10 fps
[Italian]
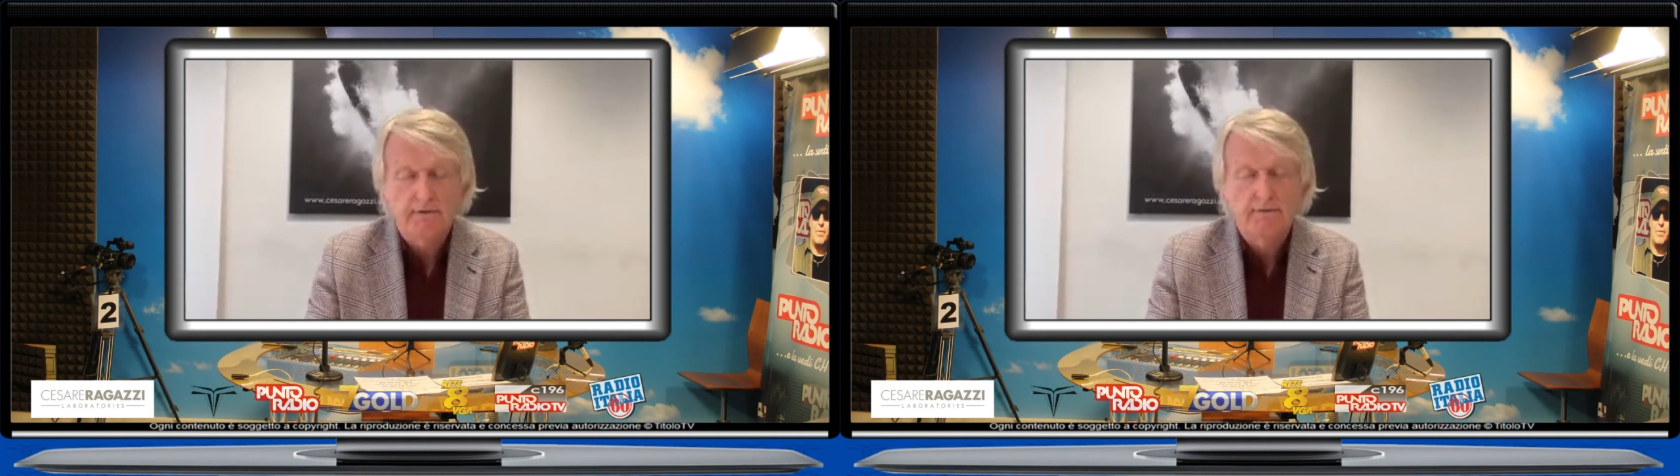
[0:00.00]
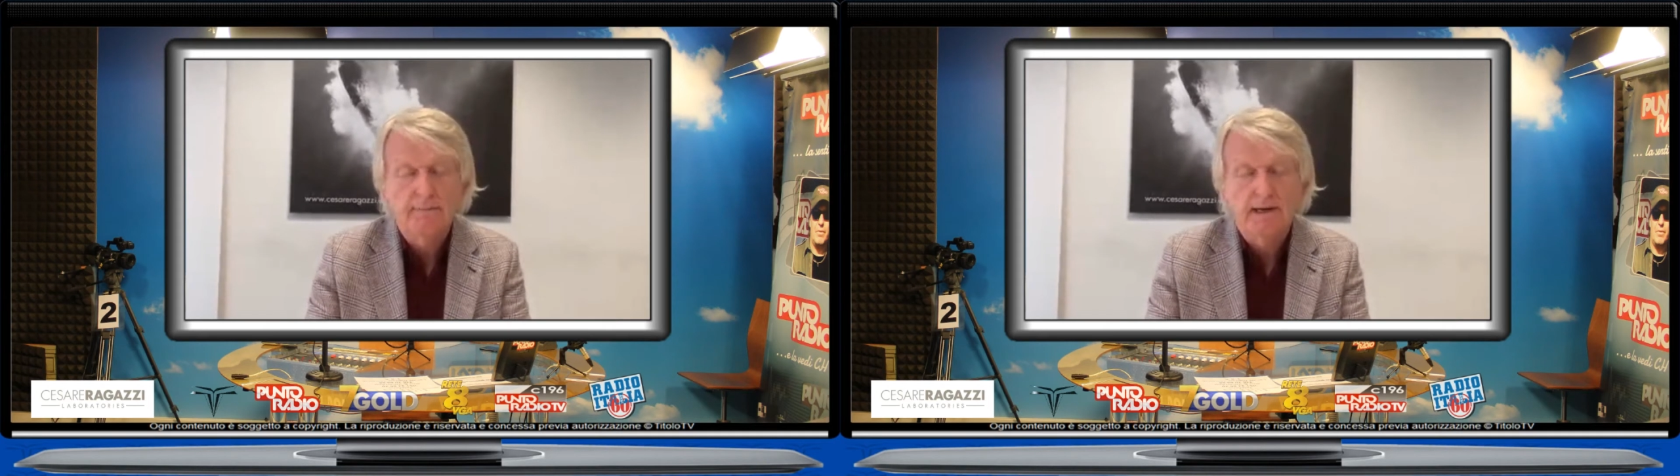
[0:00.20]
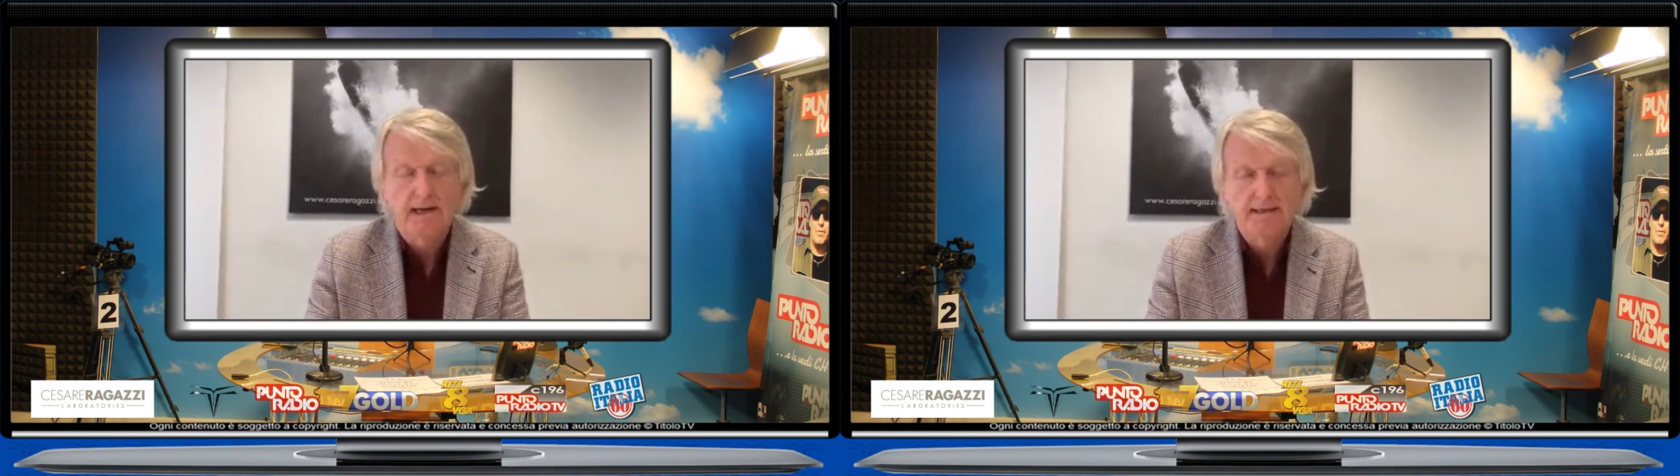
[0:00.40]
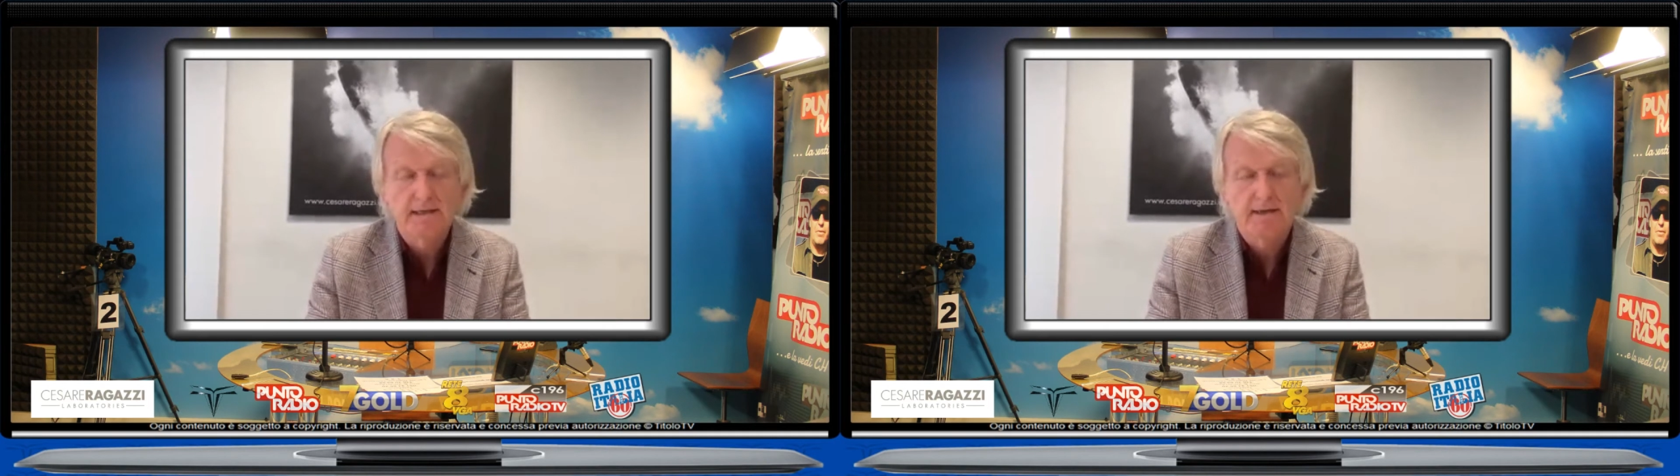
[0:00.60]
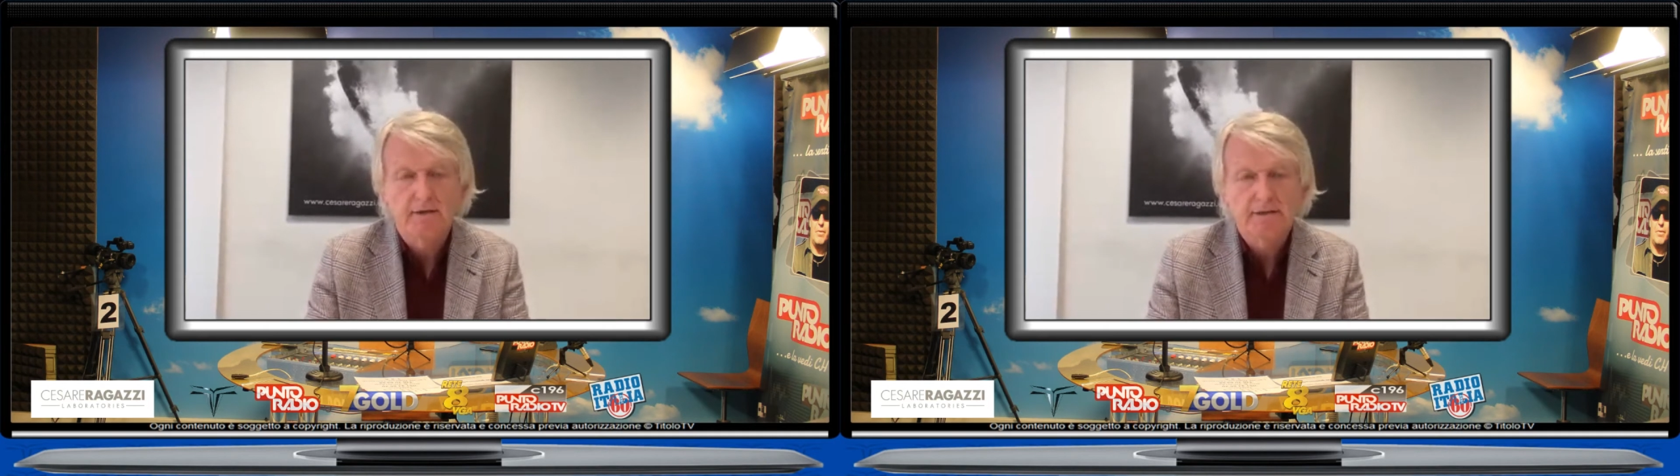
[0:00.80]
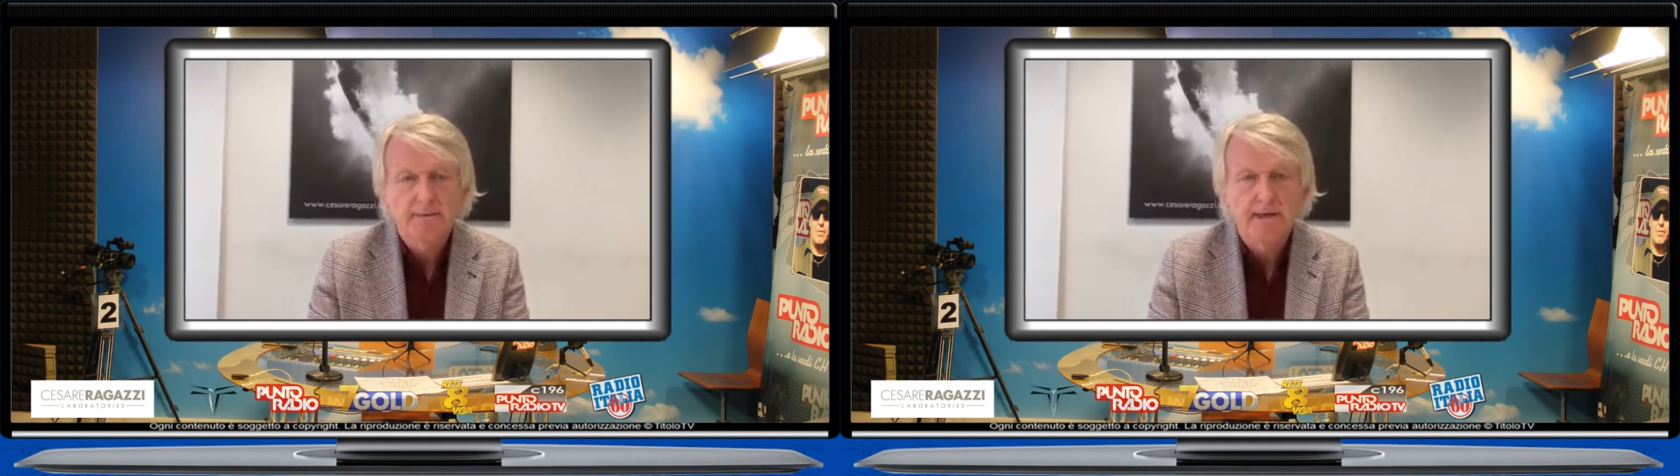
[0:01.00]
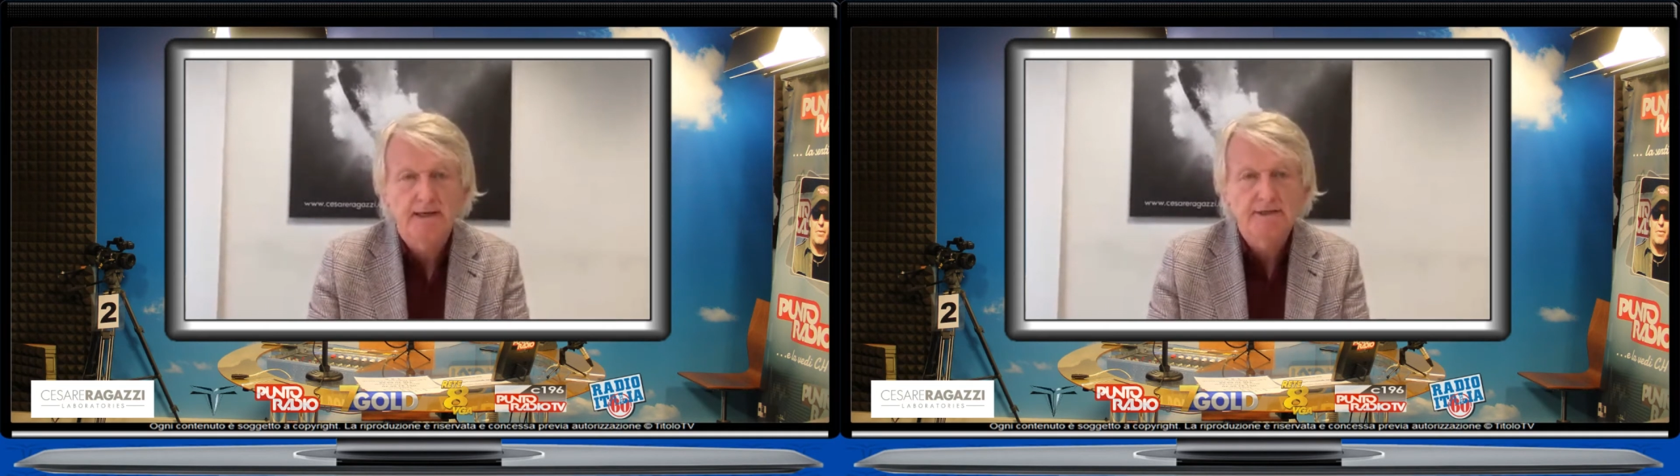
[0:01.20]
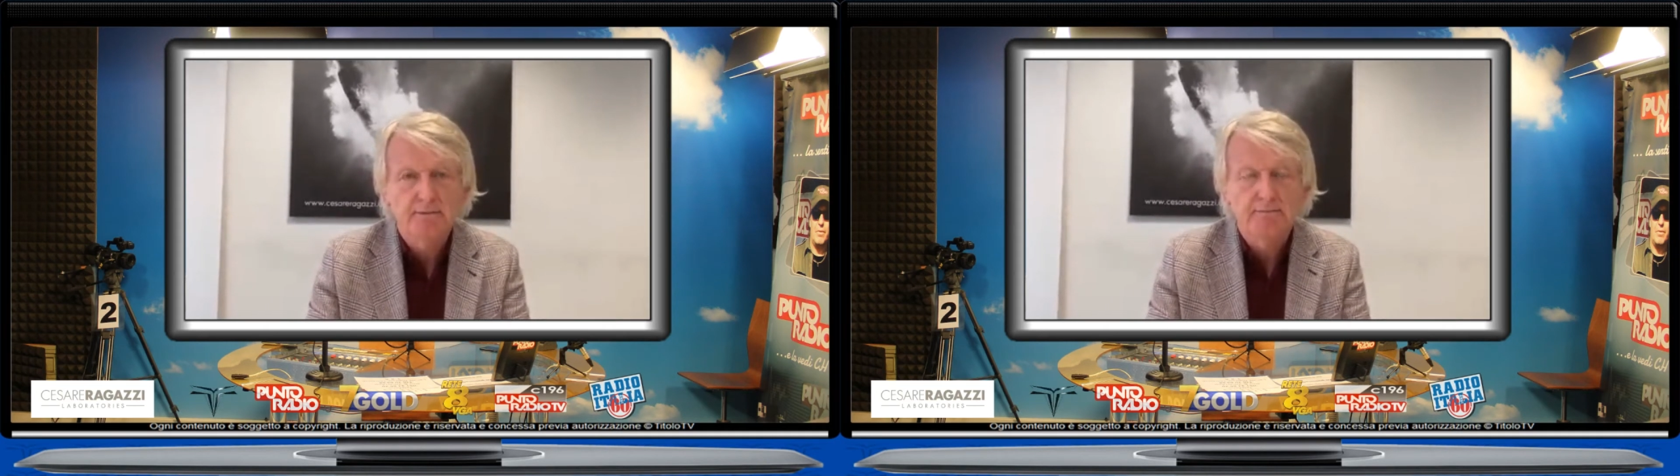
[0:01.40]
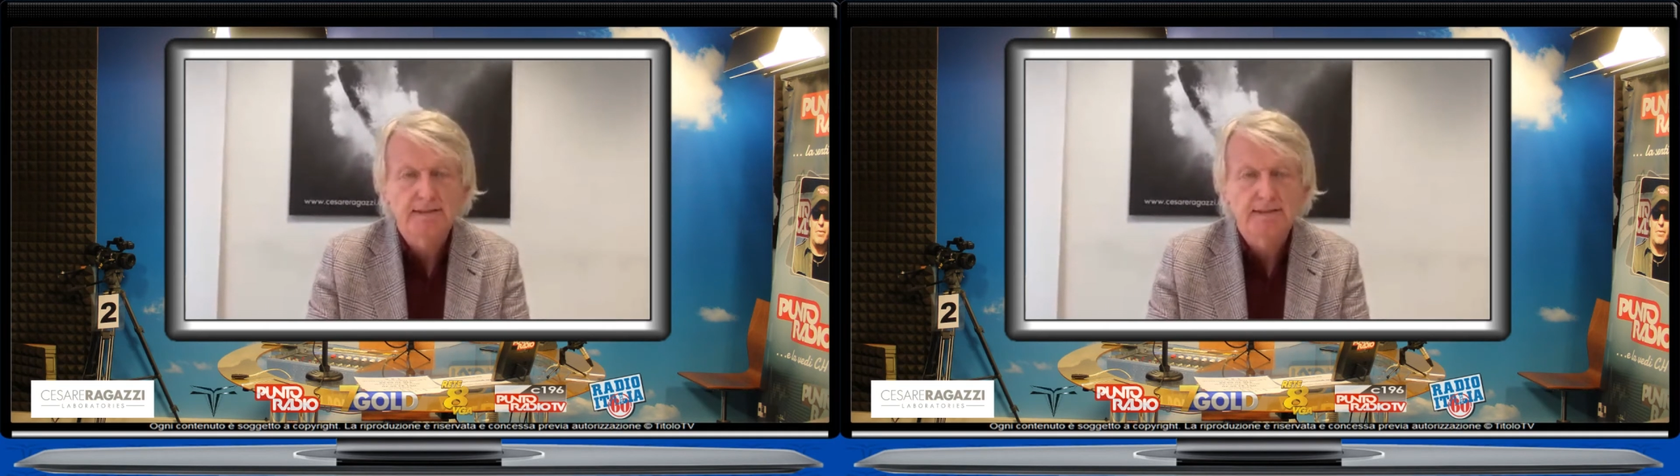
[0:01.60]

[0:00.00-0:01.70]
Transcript: base, la nostra base è un